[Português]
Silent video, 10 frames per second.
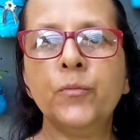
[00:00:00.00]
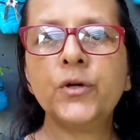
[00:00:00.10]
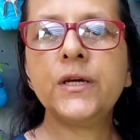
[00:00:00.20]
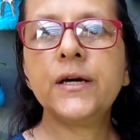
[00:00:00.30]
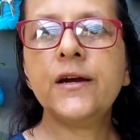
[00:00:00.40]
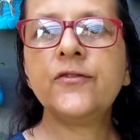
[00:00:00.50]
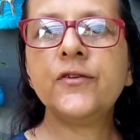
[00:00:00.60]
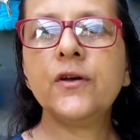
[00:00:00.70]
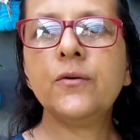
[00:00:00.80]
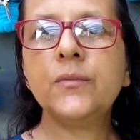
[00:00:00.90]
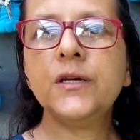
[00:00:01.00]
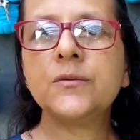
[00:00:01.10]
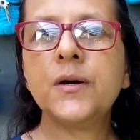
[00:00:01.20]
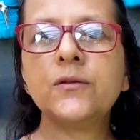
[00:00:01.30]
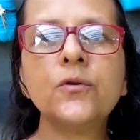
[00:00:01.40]
Muita gratidão
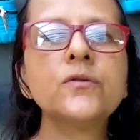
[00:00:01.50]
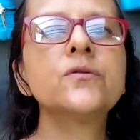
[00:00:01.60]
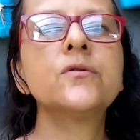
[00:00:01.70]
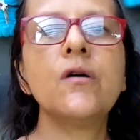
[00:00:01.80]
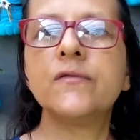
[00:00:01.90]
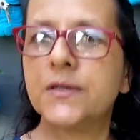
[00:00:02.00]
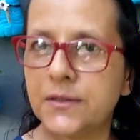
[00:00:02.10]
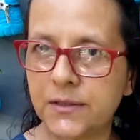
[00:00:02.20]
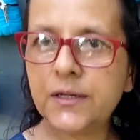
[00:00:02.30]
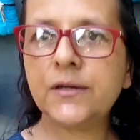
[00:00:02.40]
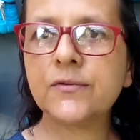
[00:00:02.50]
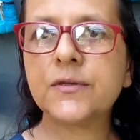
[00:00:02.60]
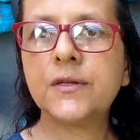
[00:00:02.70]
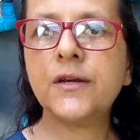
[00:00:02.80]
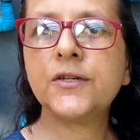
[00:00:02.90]
mesmo a todos os novos inscritos
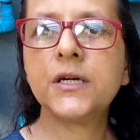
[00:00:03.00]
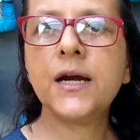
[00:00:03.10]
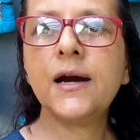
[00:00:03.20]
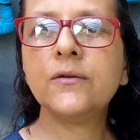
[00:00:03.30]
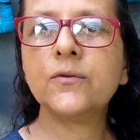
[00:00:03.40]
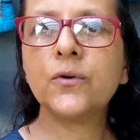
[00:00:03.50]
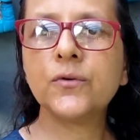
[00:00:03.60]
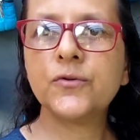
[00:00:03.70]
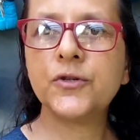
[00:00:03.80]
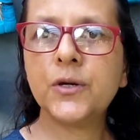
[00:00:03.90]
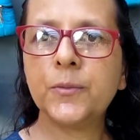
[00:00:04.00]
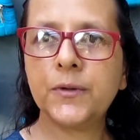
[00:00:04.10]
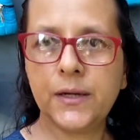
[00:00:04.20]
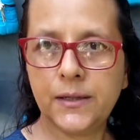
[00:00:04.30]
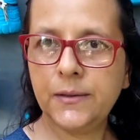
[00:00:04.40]
que têm chegado todo dia
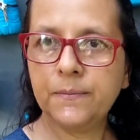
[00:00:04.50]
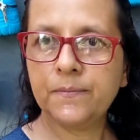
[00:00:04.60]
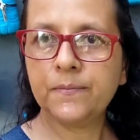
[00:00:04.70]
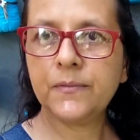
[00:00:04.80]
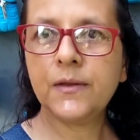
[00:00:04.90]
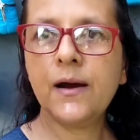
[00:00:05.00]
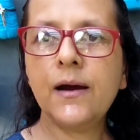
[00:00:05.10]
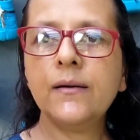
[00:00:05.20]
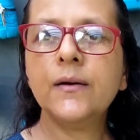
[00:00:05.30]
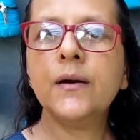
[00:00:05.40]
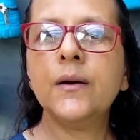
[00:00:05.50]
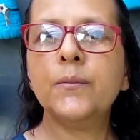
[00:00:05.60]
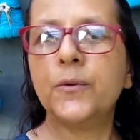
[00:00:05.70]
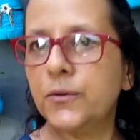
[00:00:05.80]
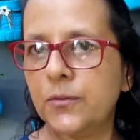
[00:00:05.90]
por aí, tá?
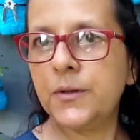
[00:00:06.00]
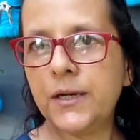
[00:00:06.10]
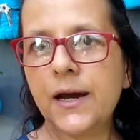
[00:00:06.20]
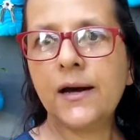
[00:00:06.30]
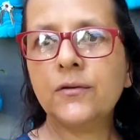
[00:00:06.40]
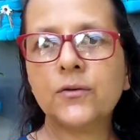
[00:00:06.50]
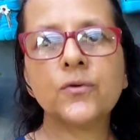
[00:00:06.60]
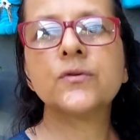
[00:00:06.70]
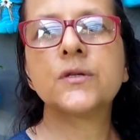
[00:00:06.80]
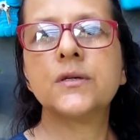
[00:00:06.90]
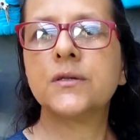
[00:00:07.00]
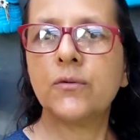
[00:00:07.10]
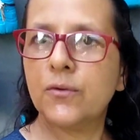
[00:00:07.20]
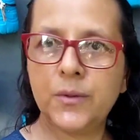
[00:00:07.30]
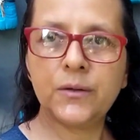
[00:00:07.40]
Muito obrigado a todos que
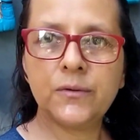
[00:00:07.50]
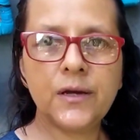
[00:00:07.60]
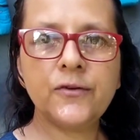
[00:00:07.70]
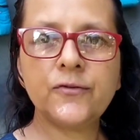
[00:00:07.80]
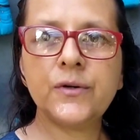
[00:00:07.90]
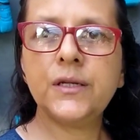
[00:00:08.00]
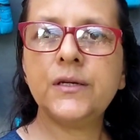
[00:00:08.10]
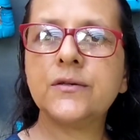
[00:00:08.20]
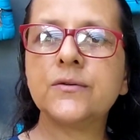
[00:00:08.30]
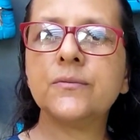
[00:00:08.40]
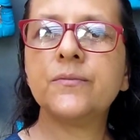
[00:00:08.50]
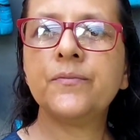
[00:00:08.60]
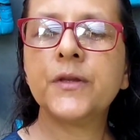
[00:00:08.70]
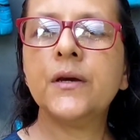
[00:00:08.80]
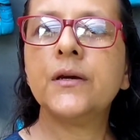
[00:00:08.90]
estão comigo desde o início.
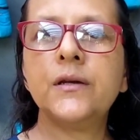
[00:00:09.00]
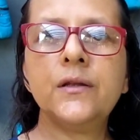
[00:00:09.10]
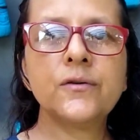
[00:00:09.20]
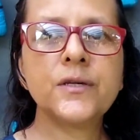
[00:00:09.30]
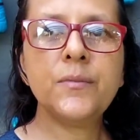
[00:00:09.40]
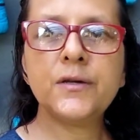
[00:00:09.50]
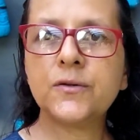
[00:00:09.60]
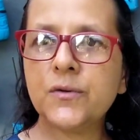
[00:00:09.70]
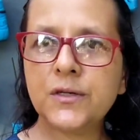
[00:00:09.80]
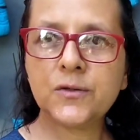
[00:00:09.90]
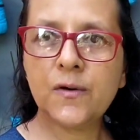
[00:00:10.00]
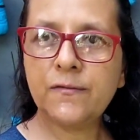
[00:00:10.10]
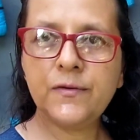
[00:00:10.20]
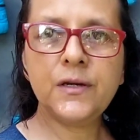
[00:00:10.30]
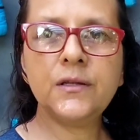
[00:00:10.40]
Que Deus abençoe a sua
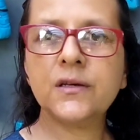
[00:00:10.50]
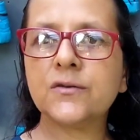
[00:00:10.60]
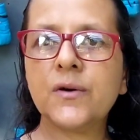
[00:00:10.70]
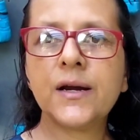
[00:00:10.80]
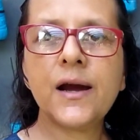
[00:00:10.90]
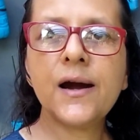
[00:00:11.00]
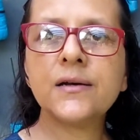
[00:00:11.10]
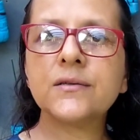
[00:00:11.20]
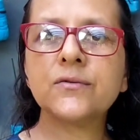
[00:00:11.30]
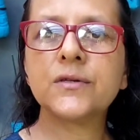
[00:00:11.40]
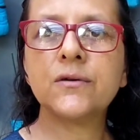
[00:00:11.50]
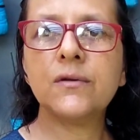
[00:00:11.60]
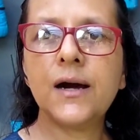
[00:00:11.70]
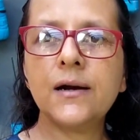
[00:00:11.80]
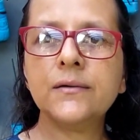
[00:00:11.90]
vida, a sua casa, o seu
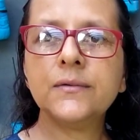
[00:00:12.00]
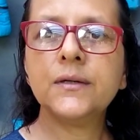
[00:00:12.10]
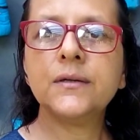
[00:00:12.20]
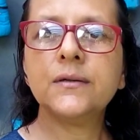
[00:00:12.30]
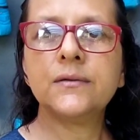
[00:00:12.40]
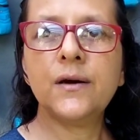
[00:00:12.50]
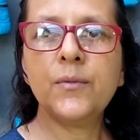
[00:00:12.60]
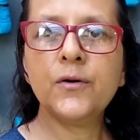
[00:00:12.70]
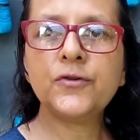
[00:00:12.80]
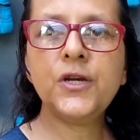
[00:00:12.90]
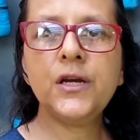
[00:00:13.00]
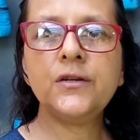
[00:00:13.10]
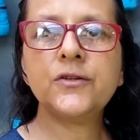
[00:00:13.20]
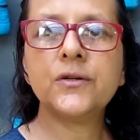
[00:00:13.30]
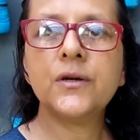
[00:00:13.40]
lar, tá bom,
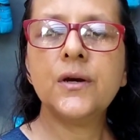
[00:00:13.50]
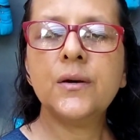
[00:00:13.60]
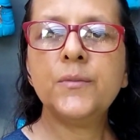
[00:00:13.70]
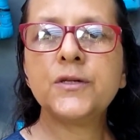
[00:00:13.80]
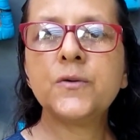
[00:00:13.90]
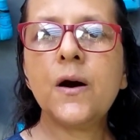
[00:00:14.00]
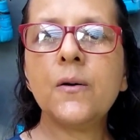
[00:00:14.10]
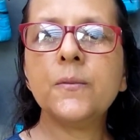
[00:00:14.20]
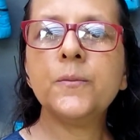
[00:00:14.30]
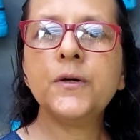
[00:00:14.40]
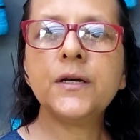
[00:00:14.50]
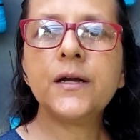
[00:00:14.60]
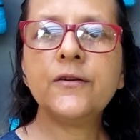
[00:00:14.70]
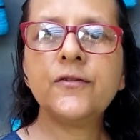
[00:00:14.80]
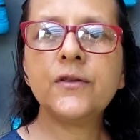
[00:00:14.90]
gente? Pessoal, muita
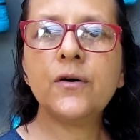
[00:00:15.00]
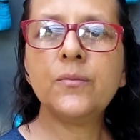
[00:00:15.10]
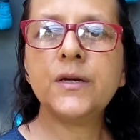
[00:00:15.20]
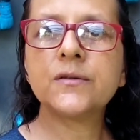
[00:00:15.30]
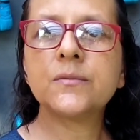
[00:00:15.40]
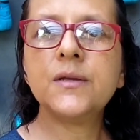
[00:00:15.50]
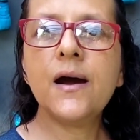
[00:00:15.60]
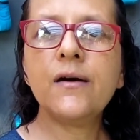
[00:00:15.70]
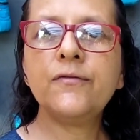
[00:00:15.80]
gratidão mesmo, tá?